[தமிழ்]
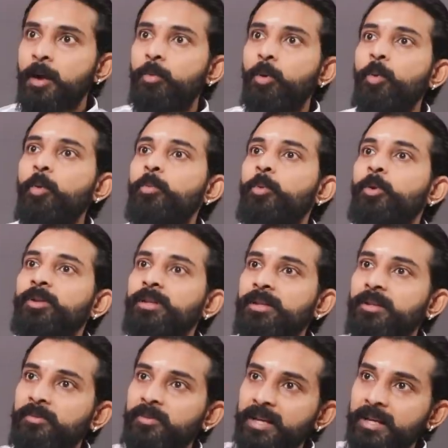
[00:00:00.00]
போகும்போது
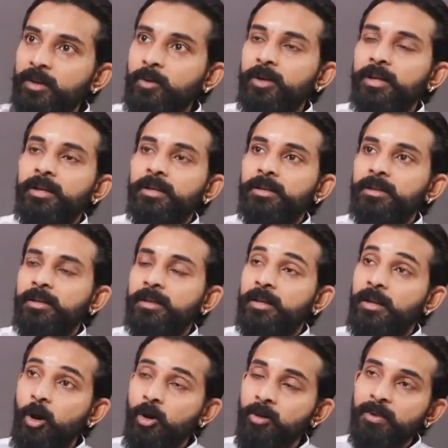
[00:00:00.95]
இந்த வீட்டை உடைக்கிறது
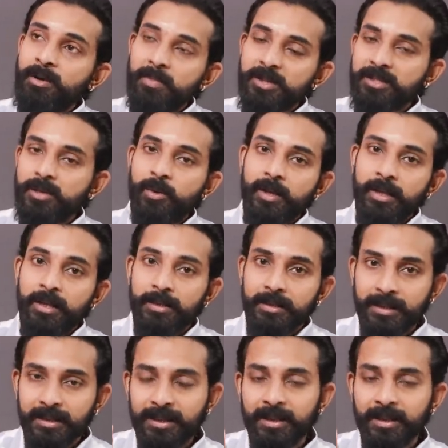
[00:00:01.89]
கவர்மெண்ட் பஸ்ஸை உடைக்கிறது